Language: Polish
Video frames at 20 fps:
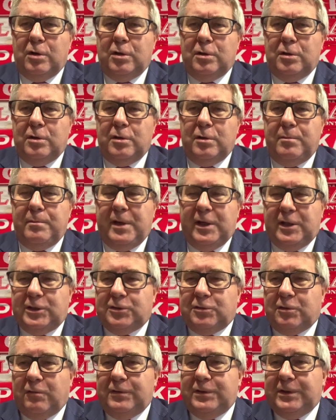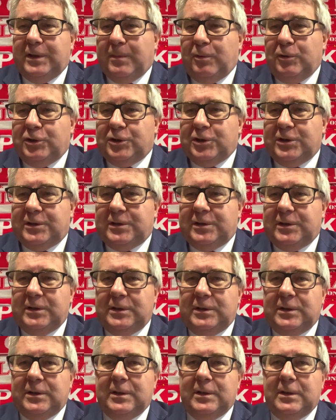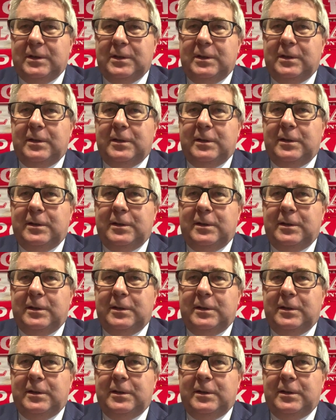E, miejscowi, Japończycy mhm.